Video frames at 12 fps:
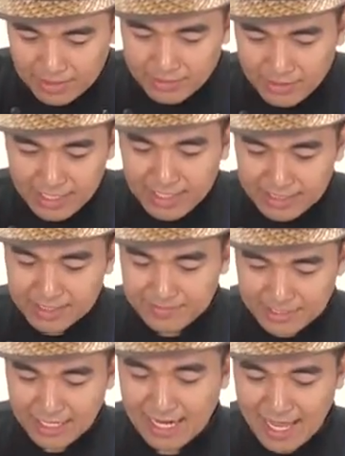นะถ้าต้องการให้เนย
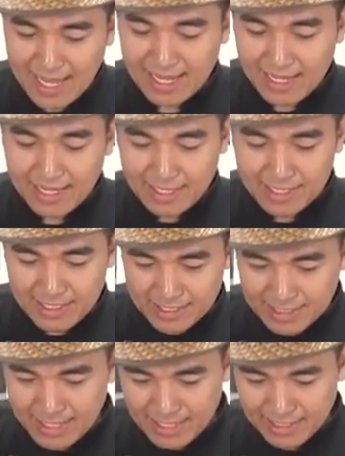มันละลาย
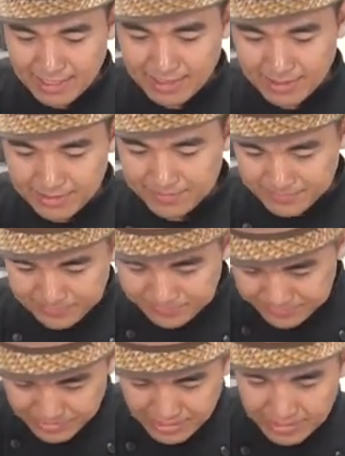อย่าง
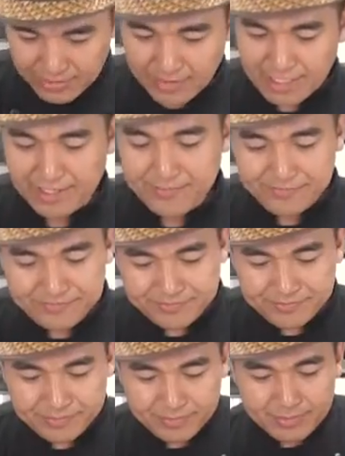เรียกว่าอะไรอะ
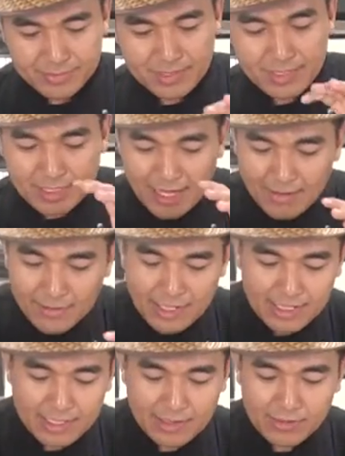เท่า
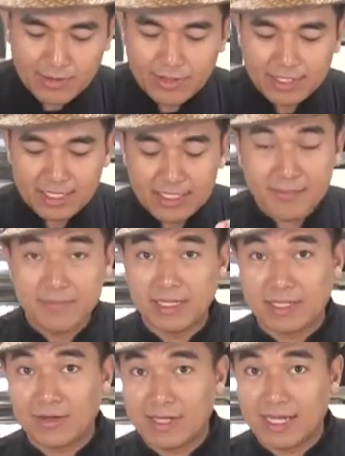กันแล้วก็เคลือบเหมื
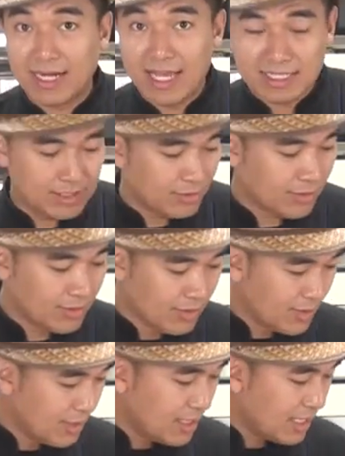อนตอนครั้งแรกที่ลง
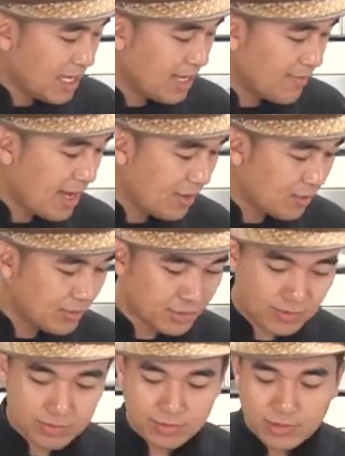ง่ายมากคุณผู้
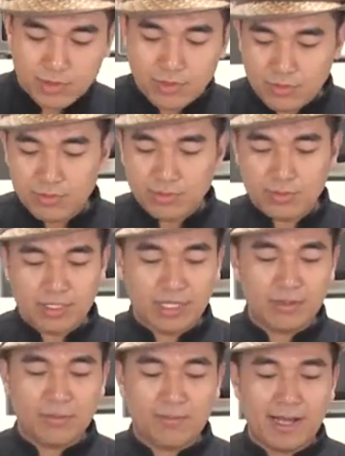ชมคุณผู้ชมก็เท
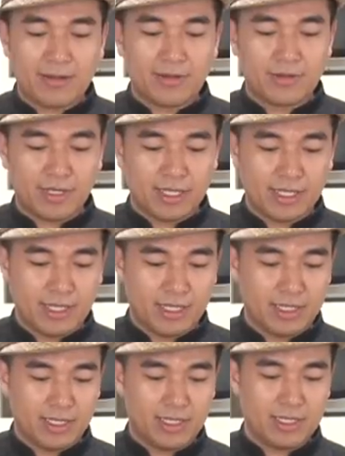ขนมปังออกก่อนดิ
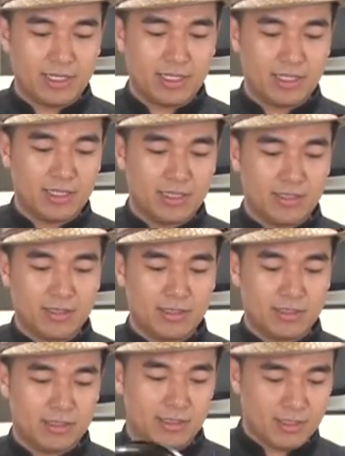เอ
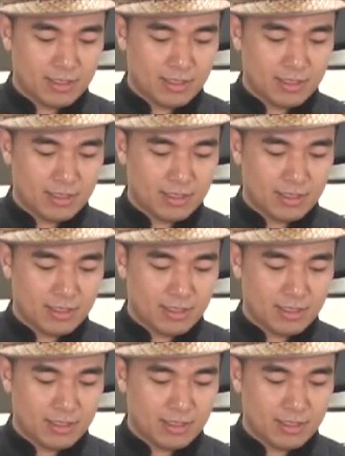อ